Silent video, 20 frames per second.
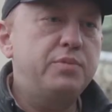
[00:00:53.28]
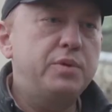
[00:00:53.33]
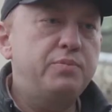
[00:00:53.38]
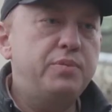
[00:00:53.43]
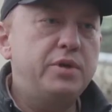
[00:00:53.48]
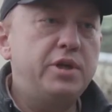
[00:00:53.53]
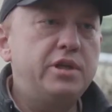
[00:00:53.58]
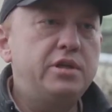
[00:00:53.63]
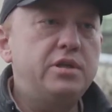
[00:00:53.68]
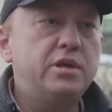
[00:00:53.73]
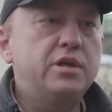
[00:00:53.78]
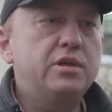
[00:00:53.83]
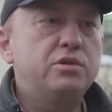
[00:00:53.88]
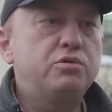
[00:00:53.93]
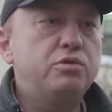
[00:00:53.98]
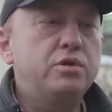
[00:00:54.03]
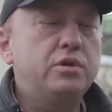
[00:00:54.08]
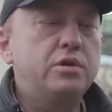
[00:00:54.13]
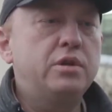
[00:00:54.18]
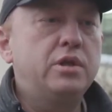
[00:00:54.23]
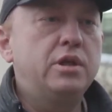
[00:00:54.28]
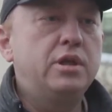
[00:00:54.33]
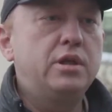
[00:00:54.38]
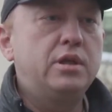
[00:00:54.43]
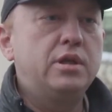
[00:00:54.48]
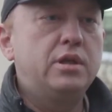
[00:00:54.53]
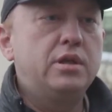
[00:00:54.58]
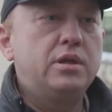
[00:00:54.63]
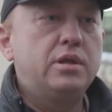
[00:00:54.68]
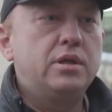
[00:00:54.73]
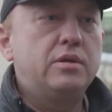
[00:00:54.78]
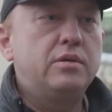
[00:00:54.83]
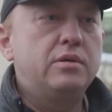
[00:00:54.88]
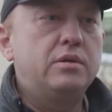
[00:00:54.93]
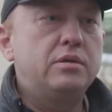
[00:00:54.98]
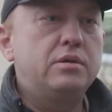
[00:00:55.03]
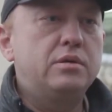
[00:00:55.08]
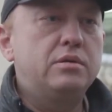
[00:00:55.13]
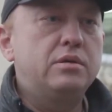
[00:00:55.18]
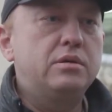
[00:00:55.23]
предприятий, которые
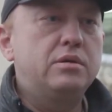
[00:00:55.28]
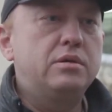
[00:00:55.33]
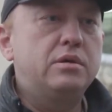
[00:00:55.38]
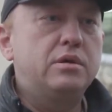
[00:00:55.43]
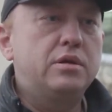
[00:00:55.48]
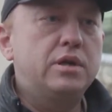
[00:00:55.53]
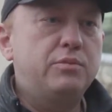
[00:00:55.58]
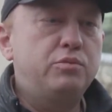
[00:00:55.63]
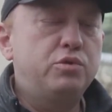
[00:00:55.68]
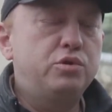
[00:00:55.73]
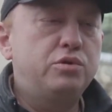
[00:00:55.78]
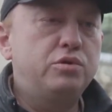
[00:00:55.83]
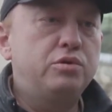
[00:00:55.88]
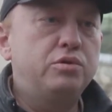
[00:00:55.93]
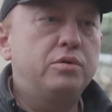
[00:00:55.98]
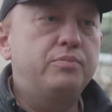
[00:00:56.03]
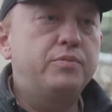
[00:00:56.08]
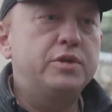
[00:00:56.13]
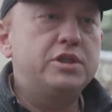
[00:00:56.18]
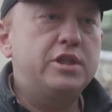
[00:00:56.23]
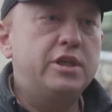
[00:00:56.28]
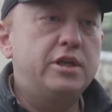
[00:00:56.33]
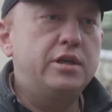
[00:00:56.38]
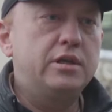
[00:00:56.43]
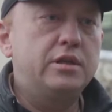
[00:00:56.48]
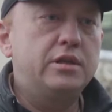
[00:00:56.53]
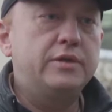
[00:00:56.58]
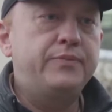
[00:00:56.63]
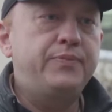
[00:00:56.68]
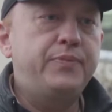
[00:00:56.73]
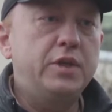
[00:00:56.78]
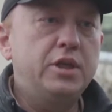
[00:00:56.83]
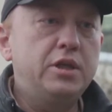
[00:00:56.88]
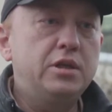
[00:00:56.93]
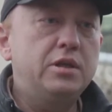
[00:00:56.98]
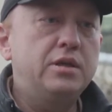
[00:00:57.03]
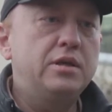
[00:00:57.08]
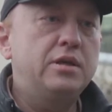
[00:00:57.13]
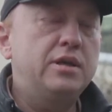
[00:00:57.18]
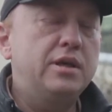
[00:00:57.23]
э, работают постоянно.
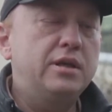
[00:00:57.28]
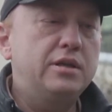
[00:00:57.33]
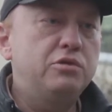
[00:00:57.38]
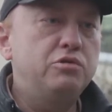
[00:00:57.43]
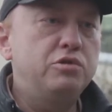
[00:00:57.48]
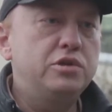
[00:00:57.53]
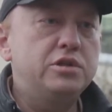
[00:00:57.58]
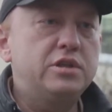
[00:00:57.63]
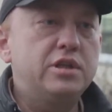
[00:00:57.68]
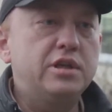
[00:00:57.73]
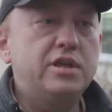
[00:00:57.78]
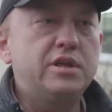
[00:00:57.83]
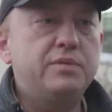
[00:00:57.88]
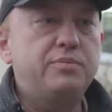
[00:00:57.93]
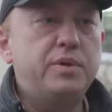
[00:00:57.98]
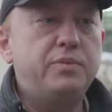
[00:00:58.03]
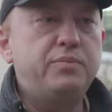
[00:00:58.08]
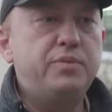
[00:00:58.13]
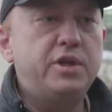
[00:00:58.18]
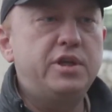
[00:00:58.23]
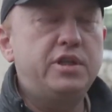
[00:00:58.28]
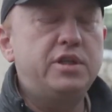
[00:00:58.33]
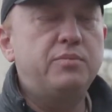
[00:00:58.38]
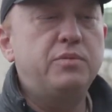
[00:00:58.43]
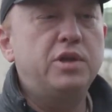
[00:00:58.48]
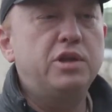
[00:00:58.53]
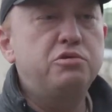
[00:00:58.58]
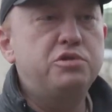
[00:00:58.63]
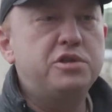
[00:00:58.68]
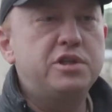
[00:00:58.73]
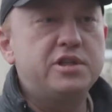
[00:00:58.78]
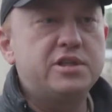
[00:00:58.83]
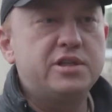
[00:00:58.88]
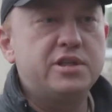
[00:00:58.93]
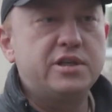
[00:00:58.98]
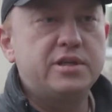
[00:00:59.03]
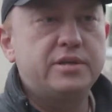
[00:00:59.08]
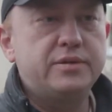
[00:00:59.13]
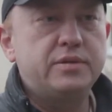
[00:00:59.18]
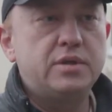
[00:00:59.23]
Это одно из таких предприятий – молочный
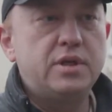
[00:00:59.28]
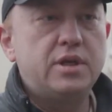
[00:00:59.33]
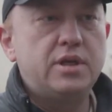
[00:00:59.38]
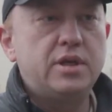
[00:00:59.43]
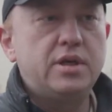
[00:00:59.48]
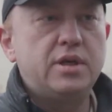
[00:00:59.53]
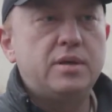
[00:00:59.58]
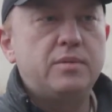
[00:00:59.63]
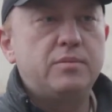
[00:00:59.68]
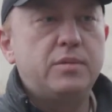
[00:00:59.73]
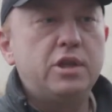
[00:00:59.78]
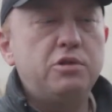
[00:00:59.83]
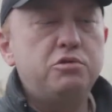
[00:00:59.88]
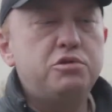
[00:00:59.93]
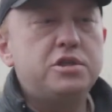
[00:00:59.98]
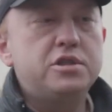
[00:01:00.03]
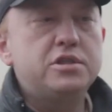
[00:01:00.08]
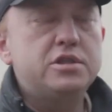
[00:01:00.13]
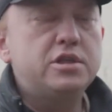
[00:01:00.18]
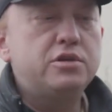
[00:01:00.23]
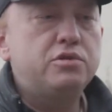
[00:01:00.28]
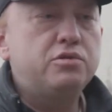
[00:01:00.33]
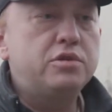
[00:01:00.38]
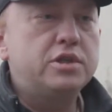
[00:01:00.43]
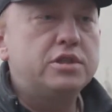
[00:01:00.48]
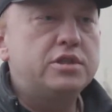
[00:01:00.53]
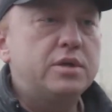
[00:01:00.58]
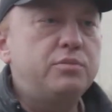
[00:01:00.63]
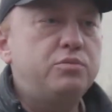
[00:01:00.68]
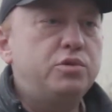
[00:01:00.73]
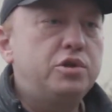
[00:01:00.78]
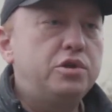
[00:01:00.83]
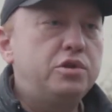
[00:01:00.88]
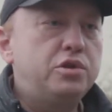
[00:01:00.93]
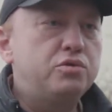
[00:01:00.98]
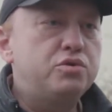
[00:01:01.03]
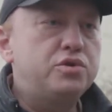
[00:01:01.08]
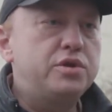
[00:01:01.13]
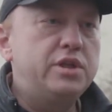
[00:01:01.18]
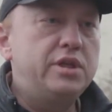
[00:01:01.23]
цех. Молочный цех у нас
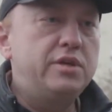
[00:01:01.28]
работает уже